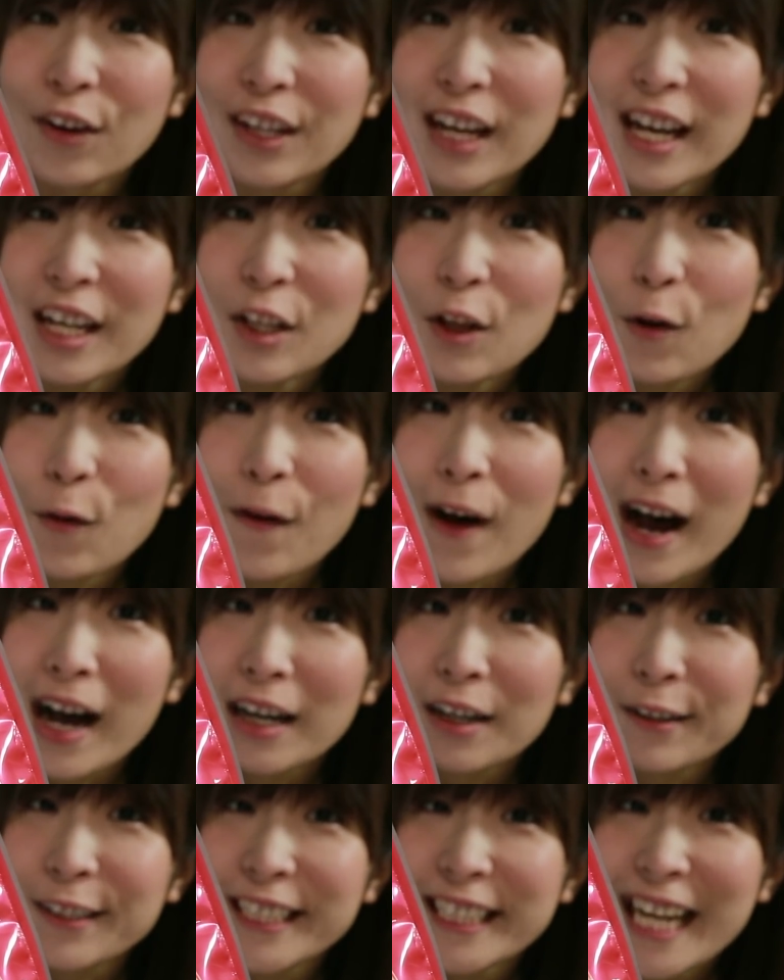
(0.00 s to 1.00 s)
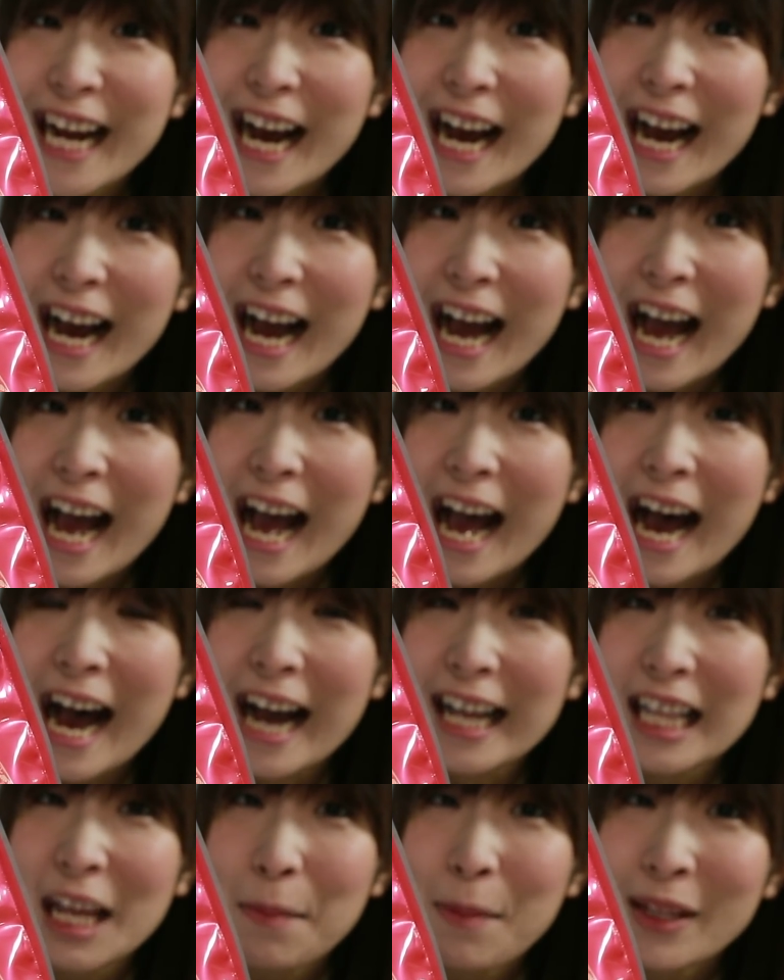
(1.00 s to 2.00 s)
北海道はこちら。
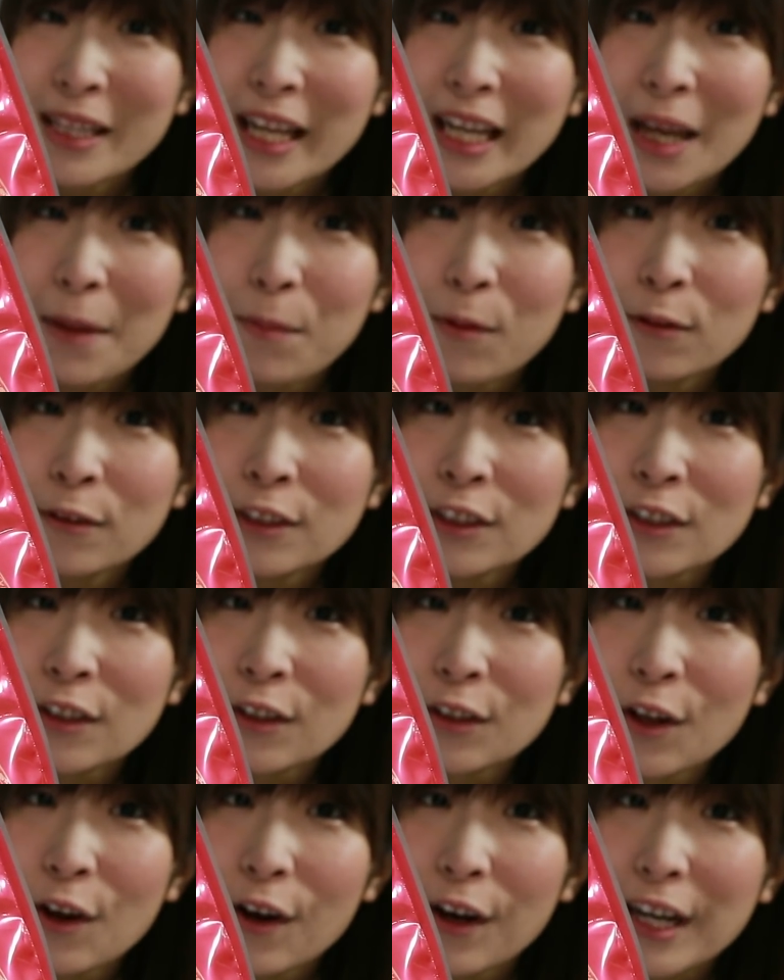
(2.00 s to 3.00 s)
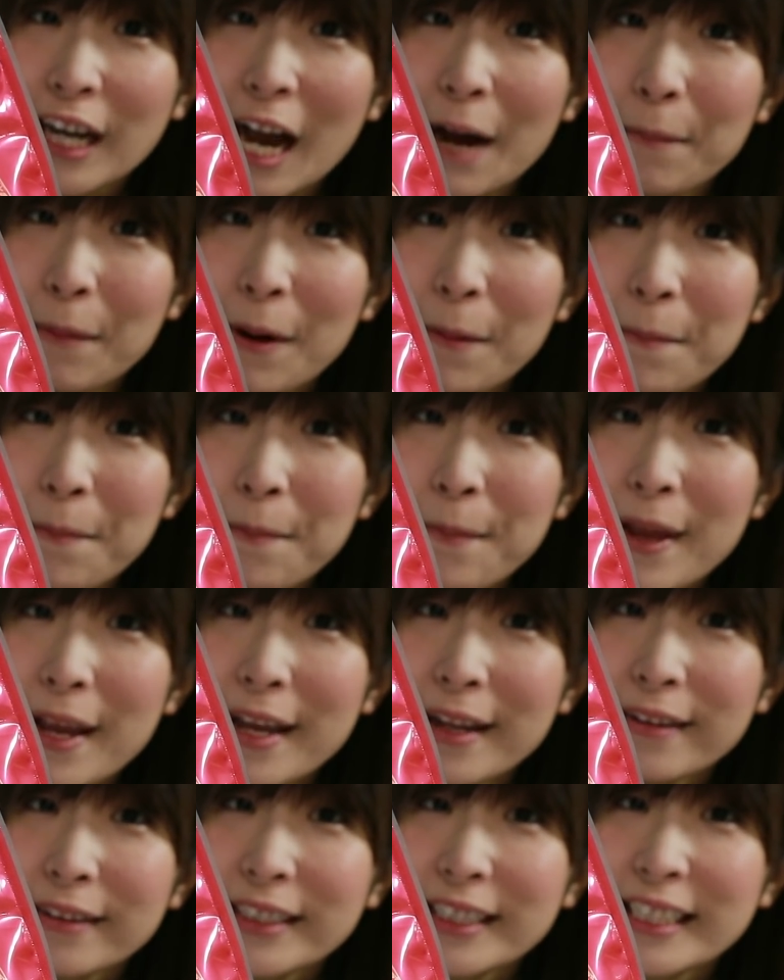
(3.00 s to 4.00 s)
花畑牧場の
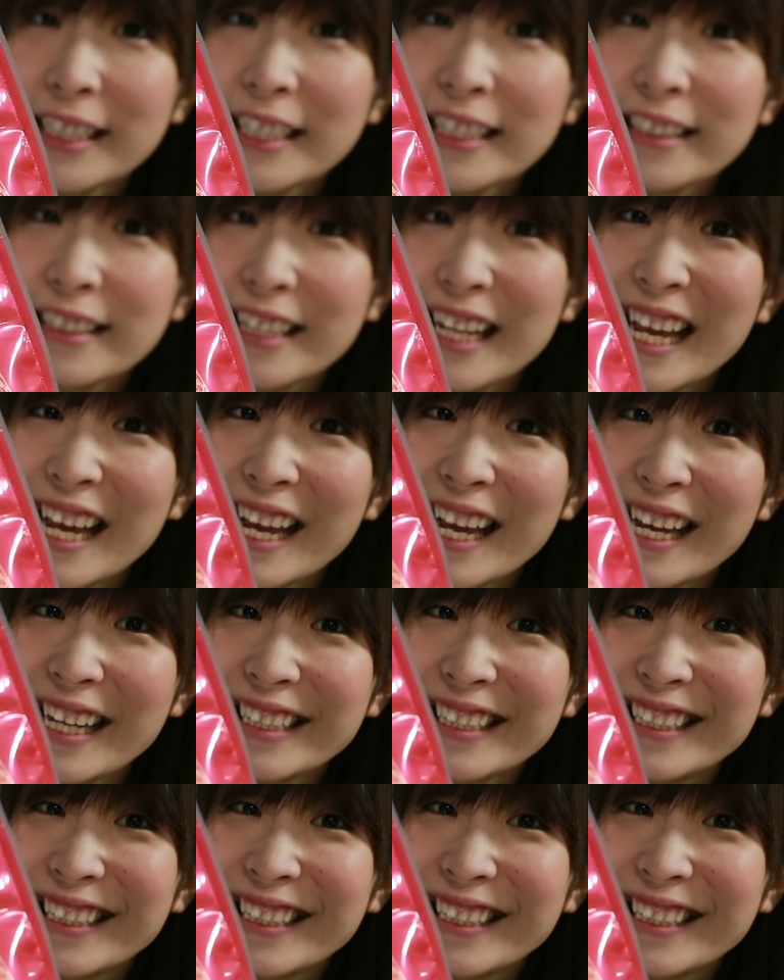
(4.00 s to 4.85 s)
カマンベールチーズで